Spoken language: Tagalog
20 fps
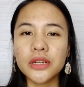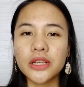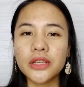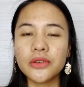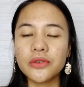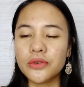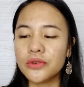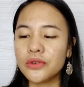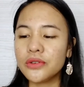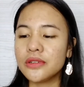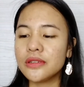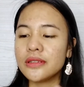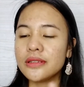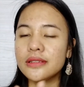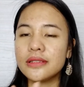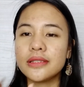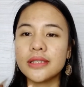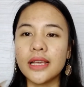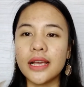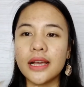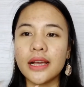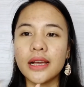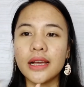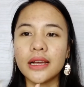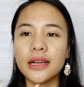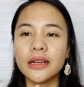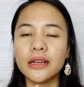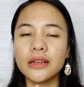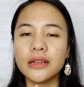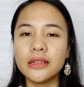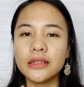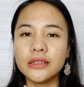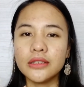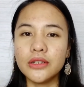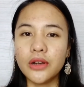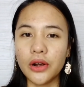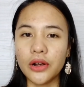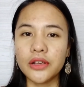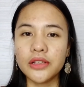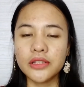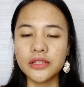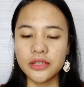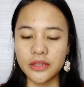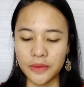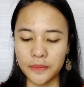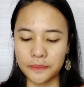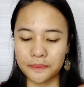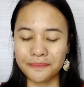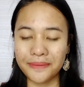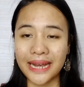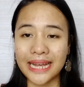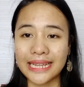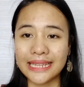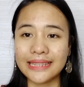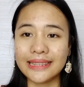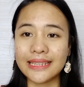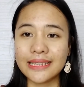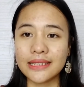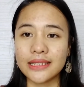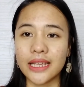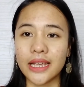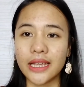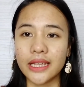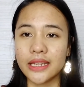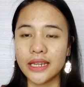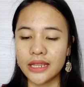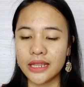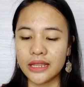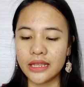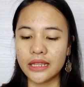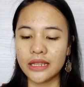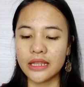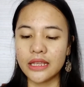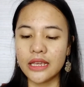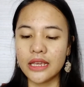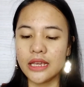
ko na yung sa gauze pad na side, and then,